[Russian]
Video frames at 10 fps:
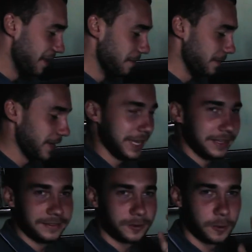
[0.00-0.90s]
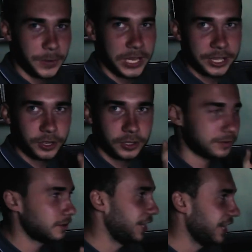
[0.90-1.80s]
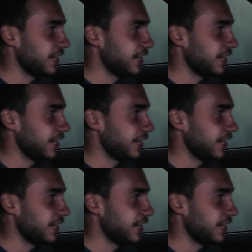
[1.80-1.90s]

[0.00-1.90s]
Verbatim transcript: Мы купили ее три